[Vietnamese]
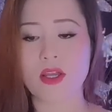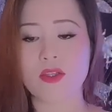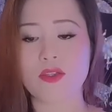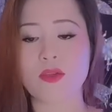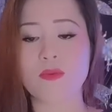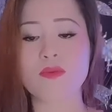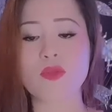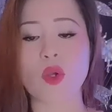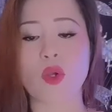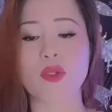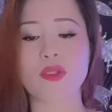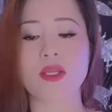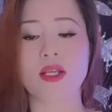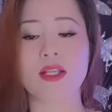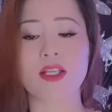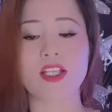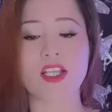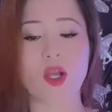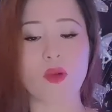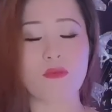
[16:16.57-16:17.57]
Chúng tôi từng
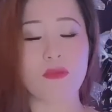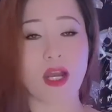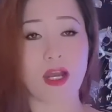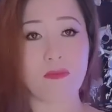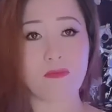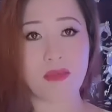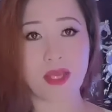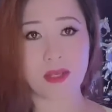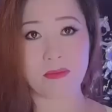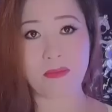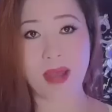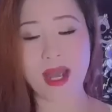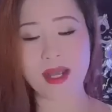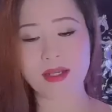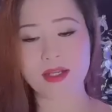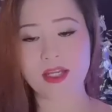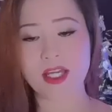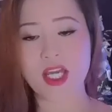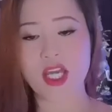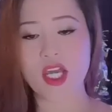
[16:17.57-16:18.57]
sống ở miền Bắc,
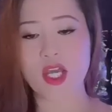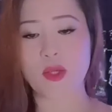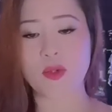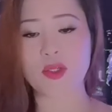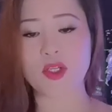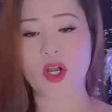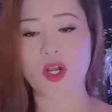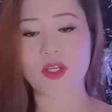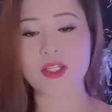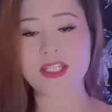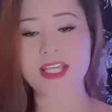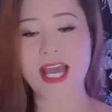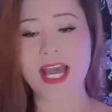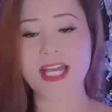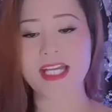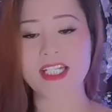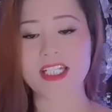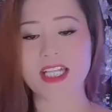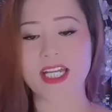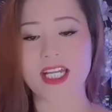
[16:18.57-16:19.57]
hiểu rõ
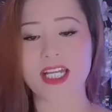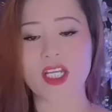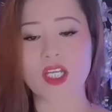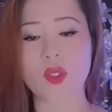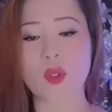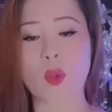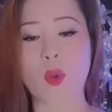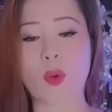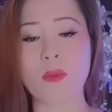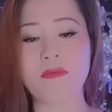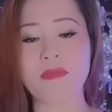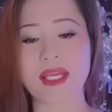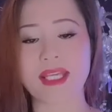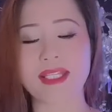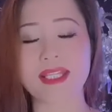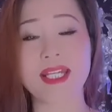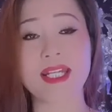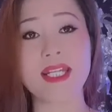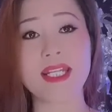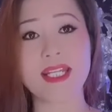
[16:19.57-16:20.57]
giá trị của mì
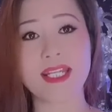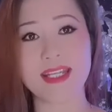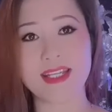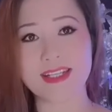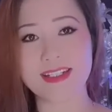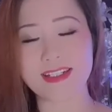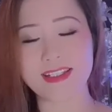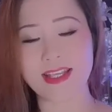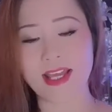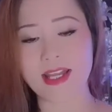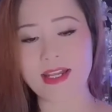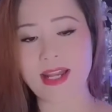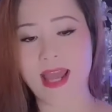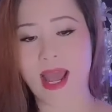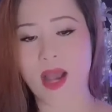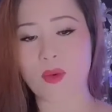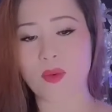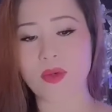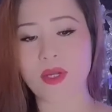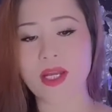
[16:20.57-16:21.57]
chính như thế
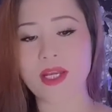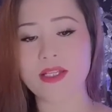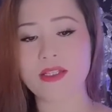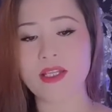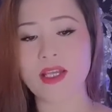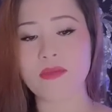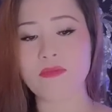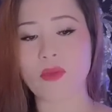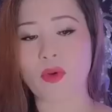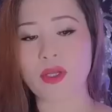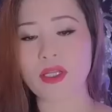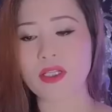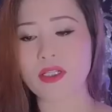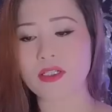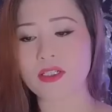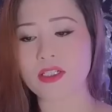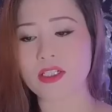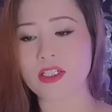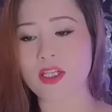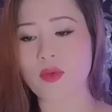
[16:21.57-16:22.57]
nào nên mỗi
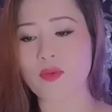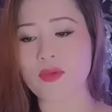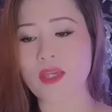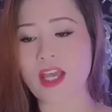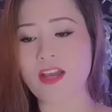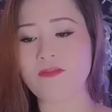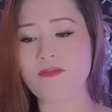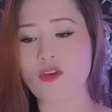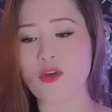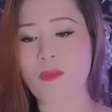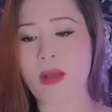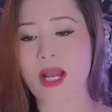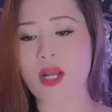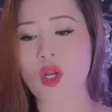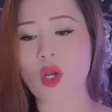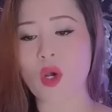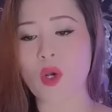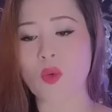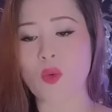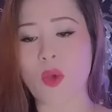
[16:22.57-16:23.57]
người đều nhét vô ba
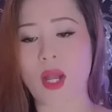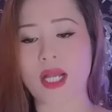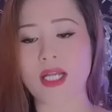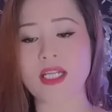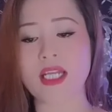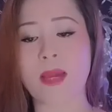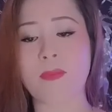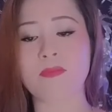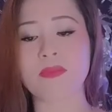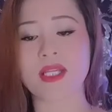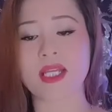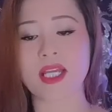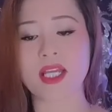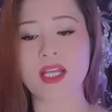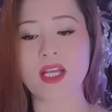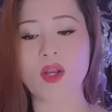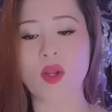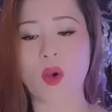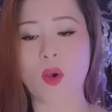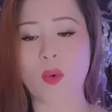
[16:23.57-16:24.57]
lô khoảng 5
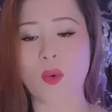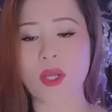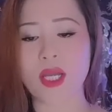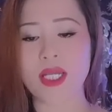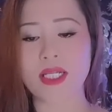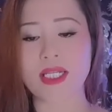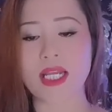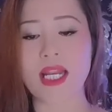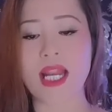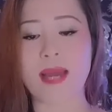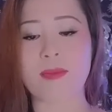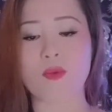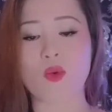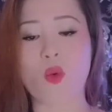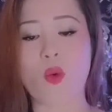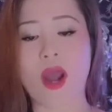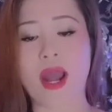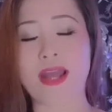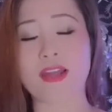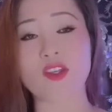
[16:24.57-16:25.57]
kg để làm
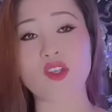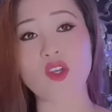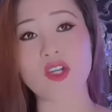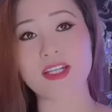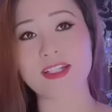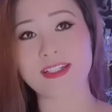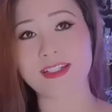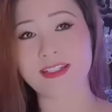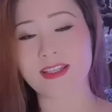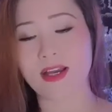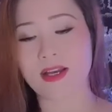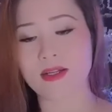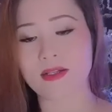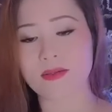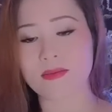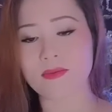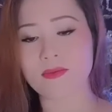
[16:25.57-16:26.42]
quà cho người thân.